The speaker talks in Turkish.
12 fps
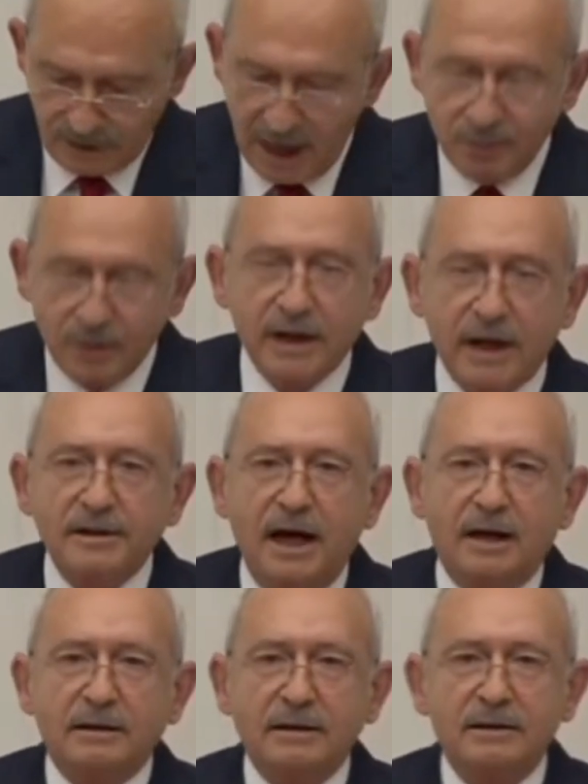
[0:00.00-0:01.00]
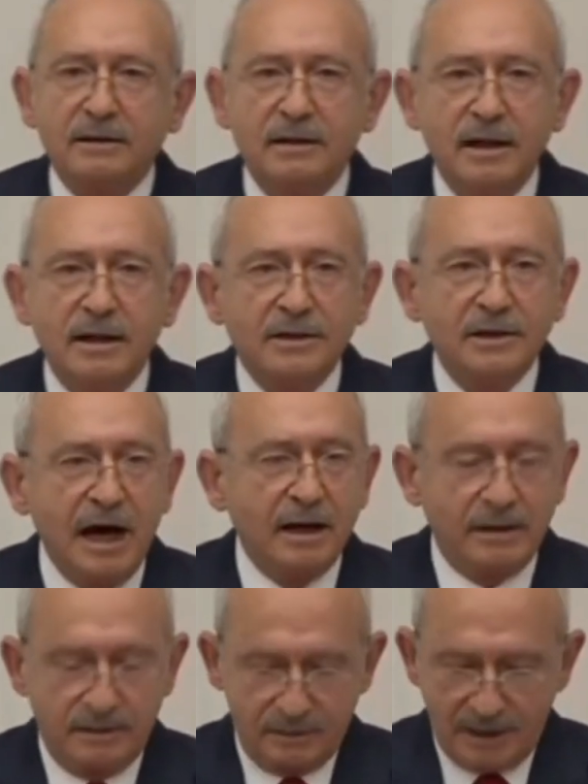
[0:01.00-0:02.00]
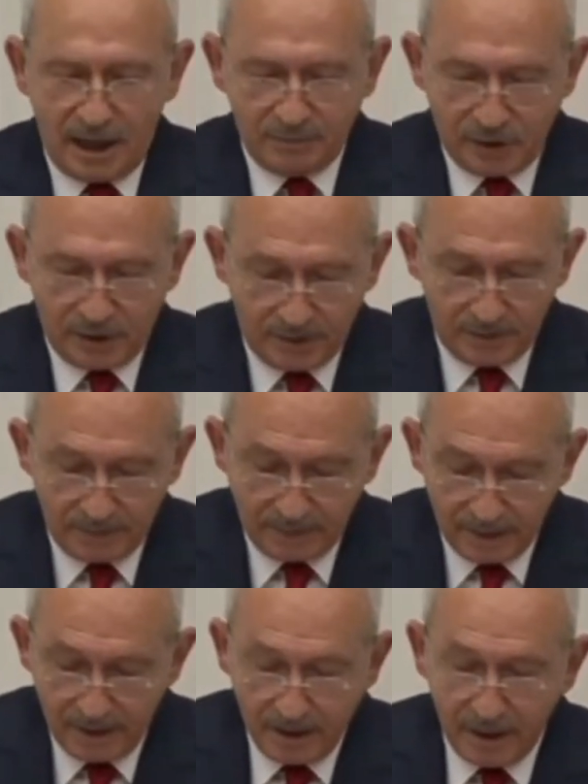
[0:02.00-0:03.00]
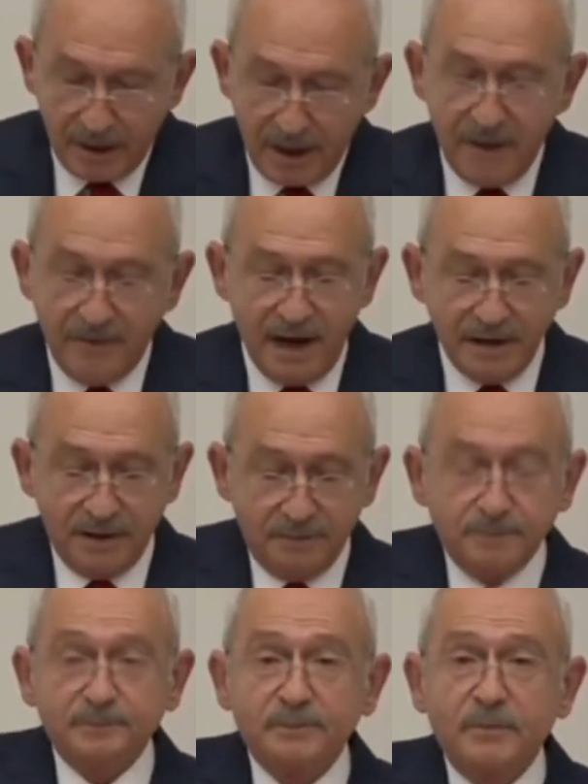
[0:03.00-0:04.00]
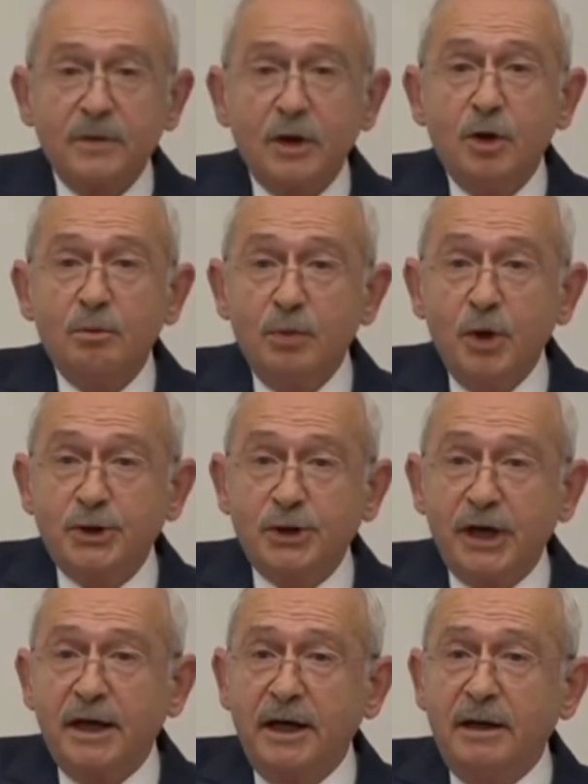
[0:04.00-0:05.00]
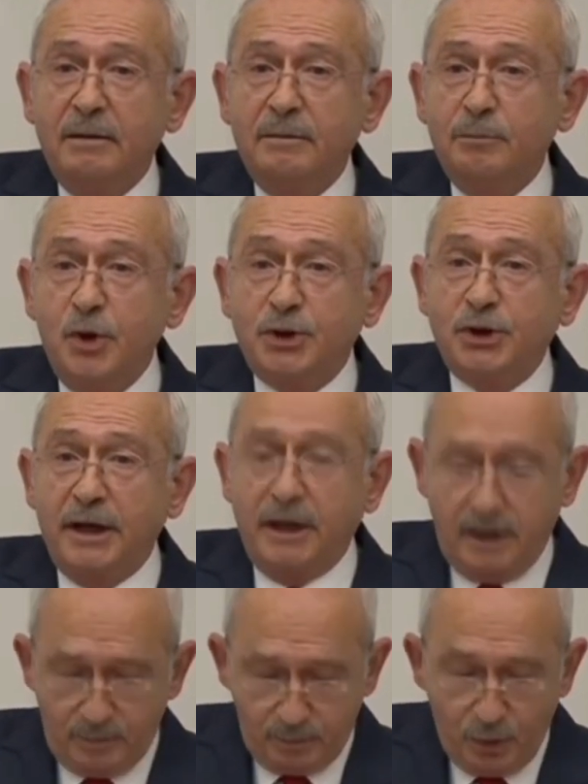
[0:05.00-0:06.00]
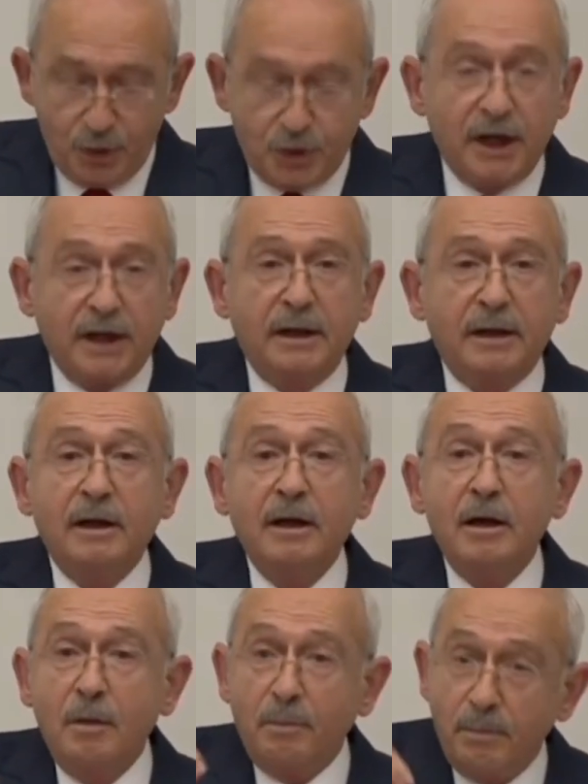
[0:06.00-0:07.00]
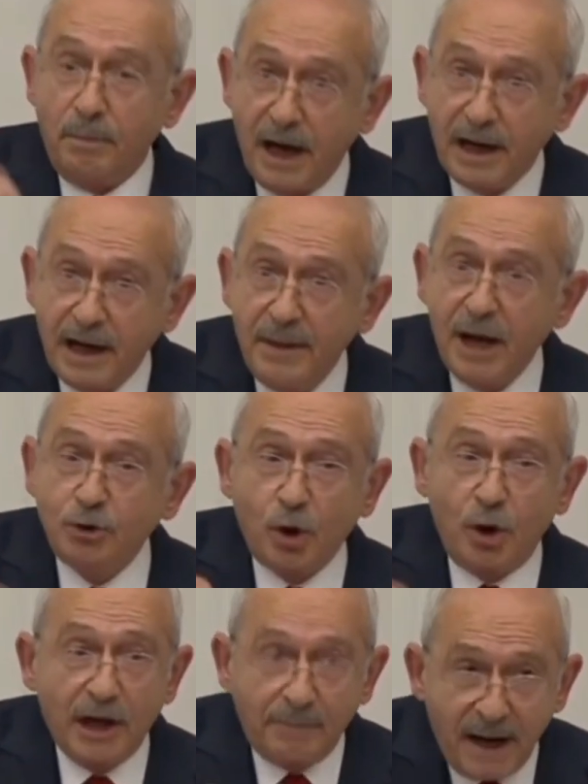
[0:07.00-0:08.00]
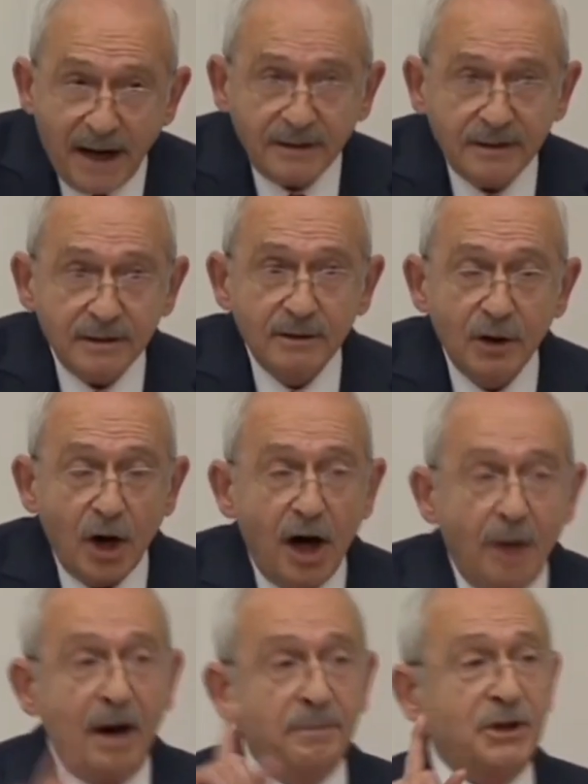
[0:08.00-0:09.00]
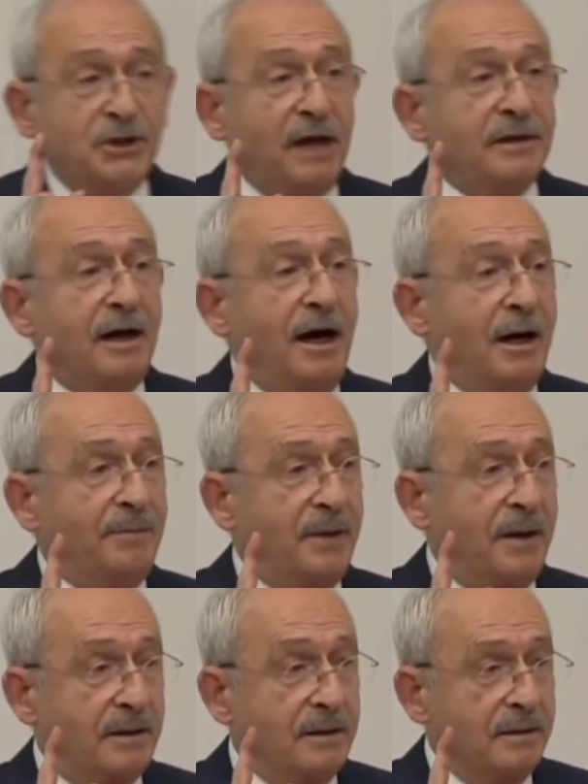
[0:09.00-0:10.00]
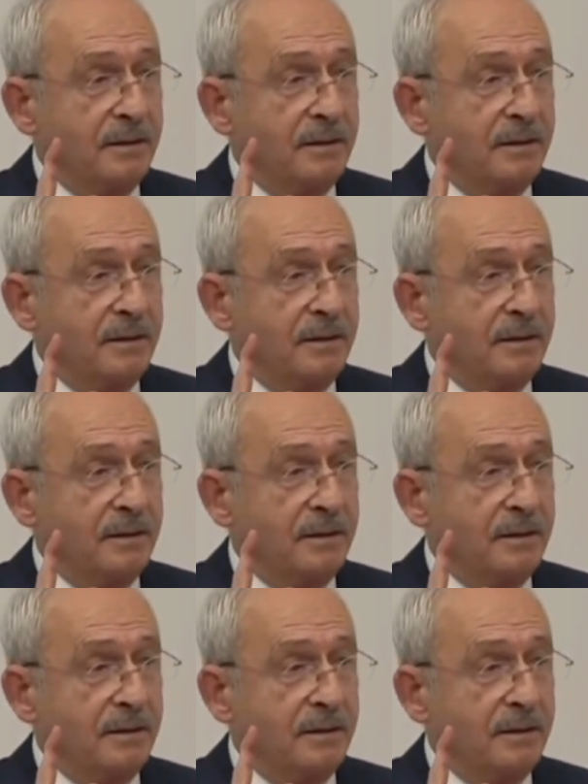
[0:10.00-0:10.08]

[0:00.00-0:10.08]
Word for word: Gel buraya gel. Gel gel buraya. Efendim bütçeyi bütçeyi bütçeyi parlamento yapar ama bir şey daha yapar.